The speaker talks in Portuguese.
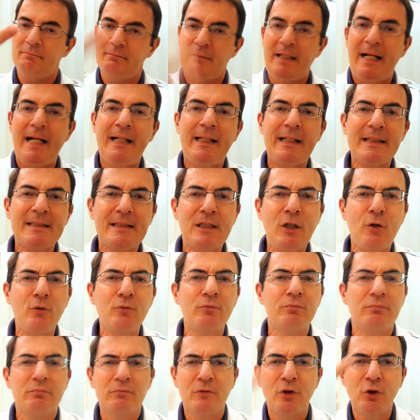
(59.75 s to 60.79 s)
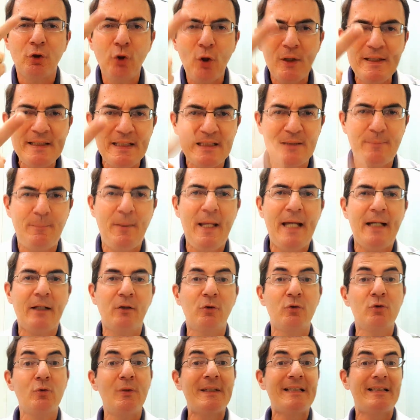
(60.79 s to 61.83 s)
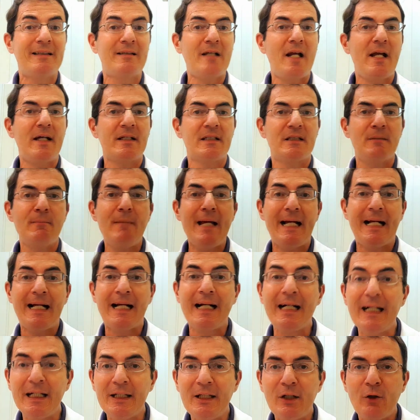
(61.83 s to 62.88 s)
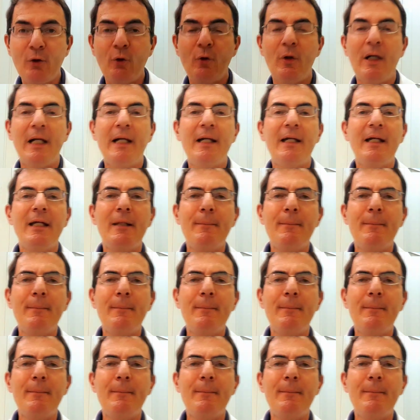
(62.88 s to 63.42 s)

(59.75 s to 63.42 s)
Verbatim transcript: a questão, dois aspectos, o estresse mecânico e